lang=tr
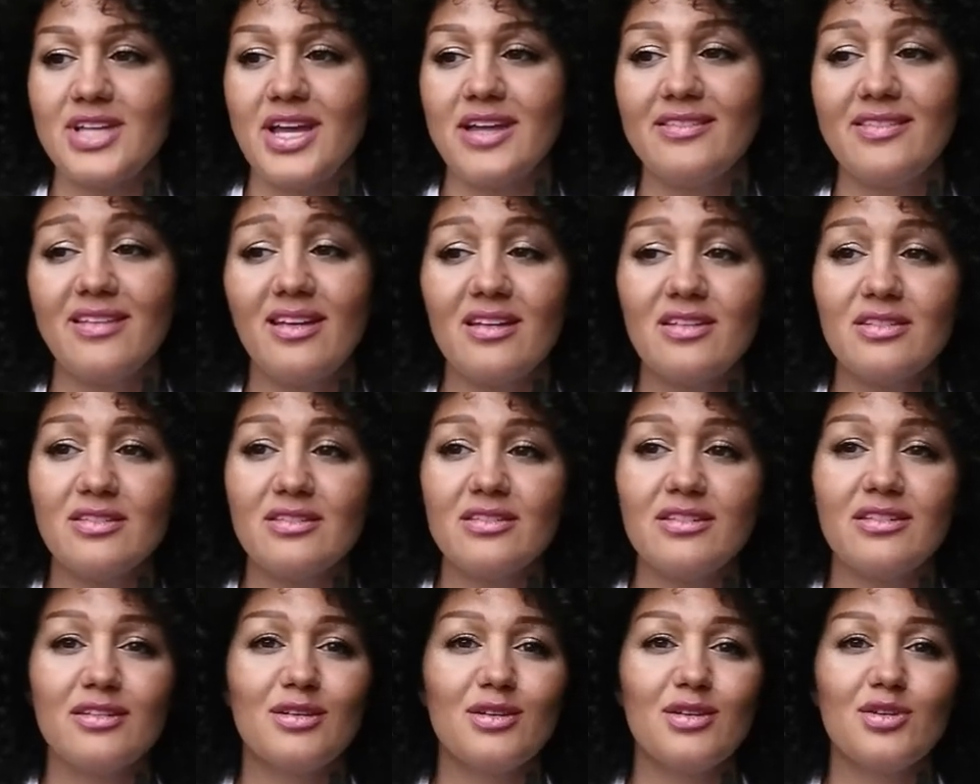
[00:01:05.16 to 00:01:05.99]

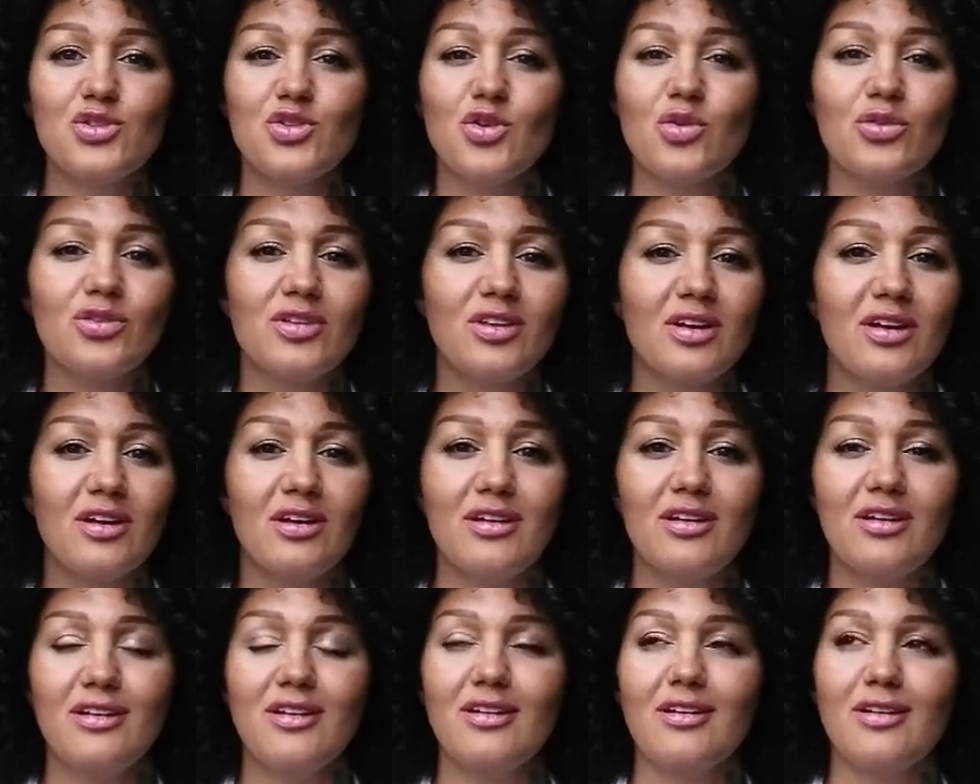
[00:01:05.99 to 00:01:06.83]
Zaten e, çok
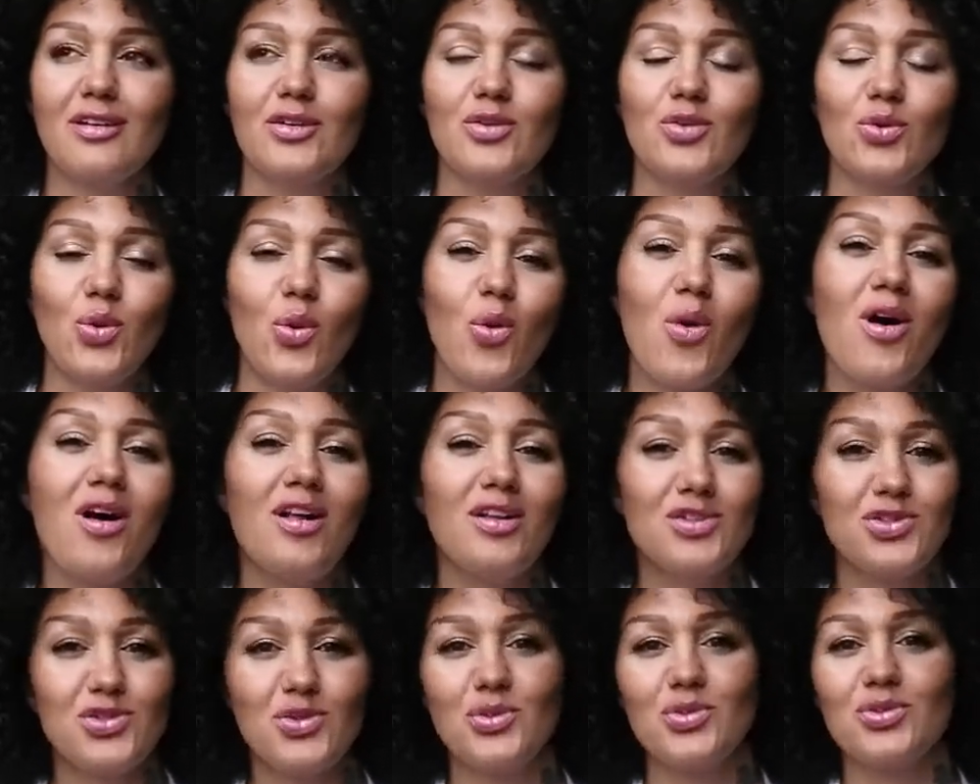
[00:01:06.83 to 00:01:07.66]
da e,
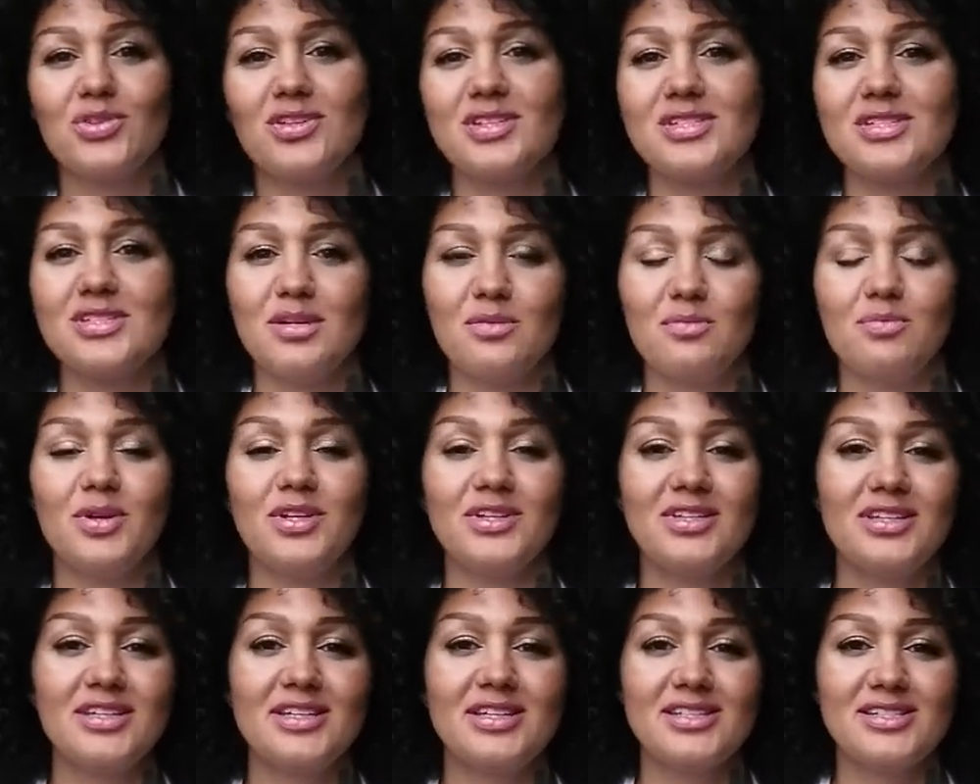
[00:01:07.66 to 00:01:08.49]
doğal, çok da
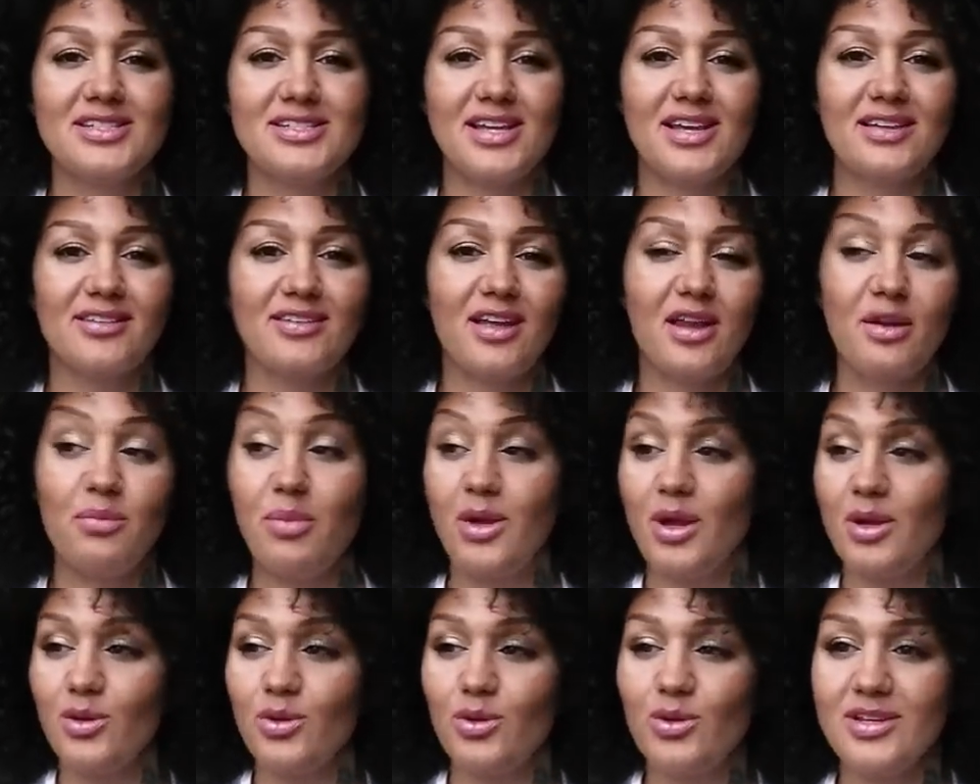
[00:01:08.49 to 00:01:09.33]
sempatik insanlar.
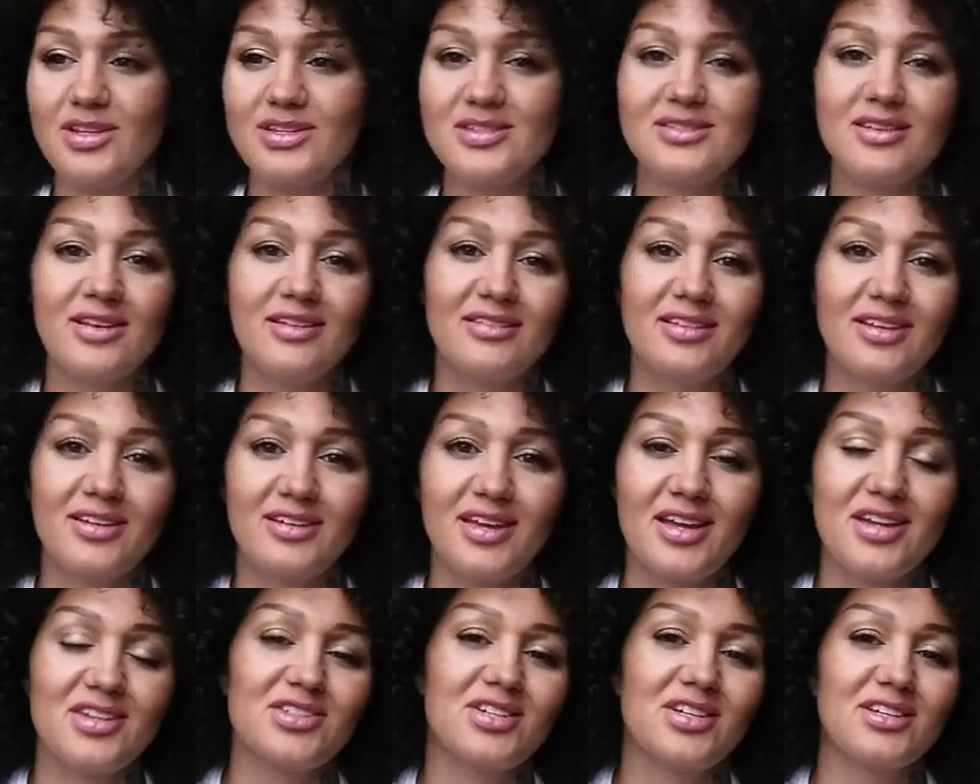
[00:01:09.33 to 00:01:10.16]
Ben öyle insanları
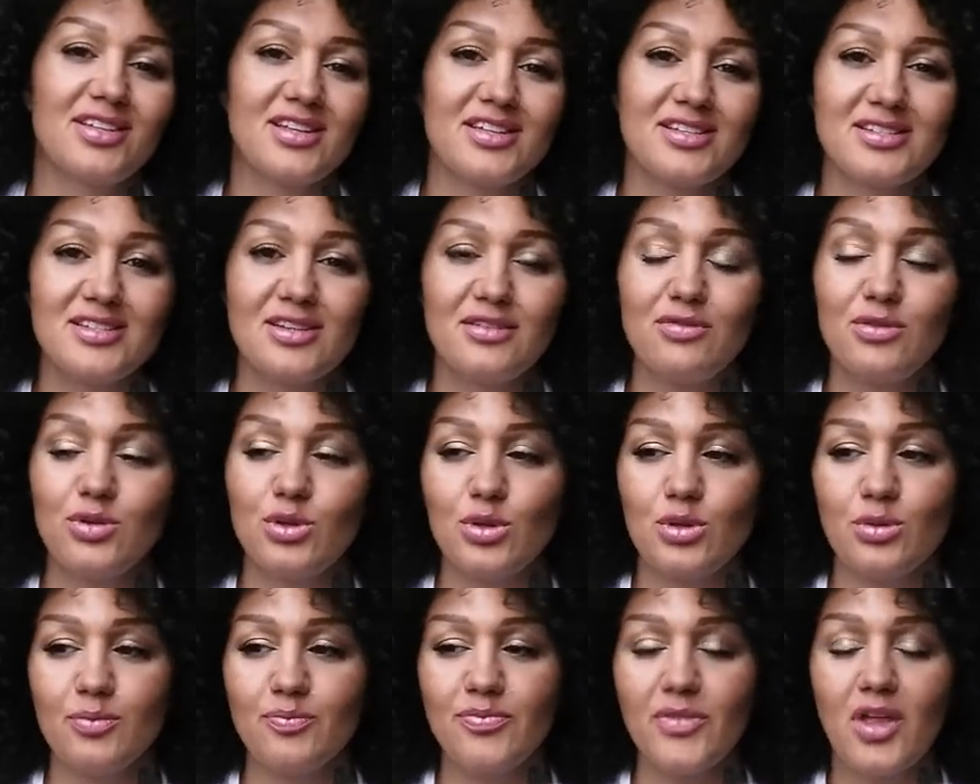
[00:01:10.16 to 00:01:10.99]
gerçekten
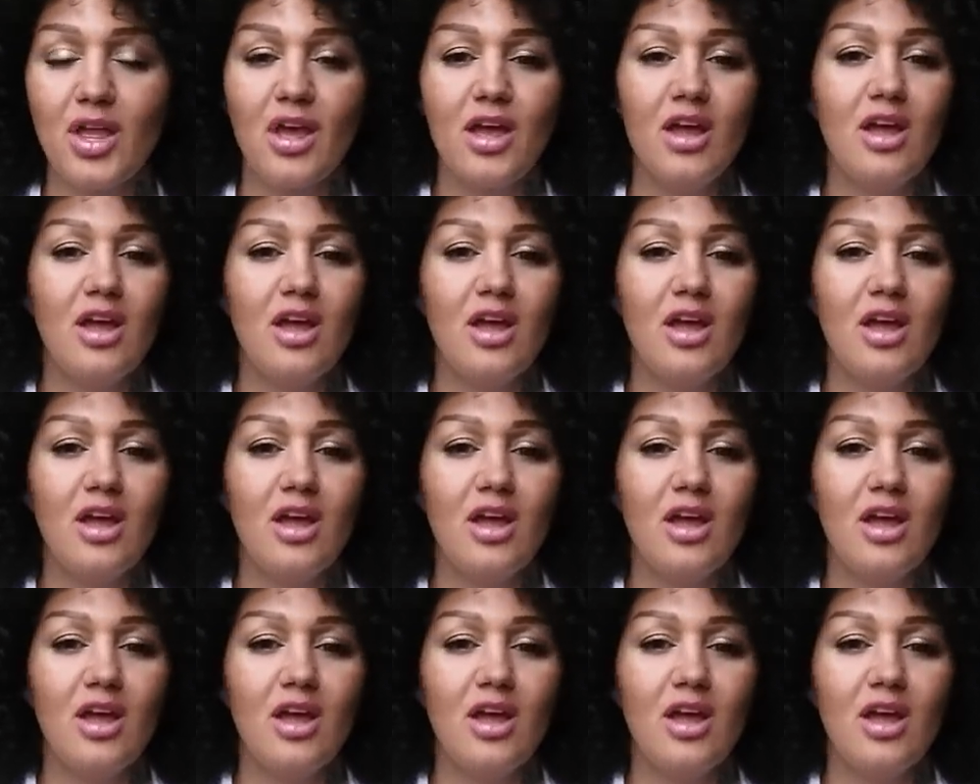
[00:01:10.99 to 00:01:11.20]
seviyorum.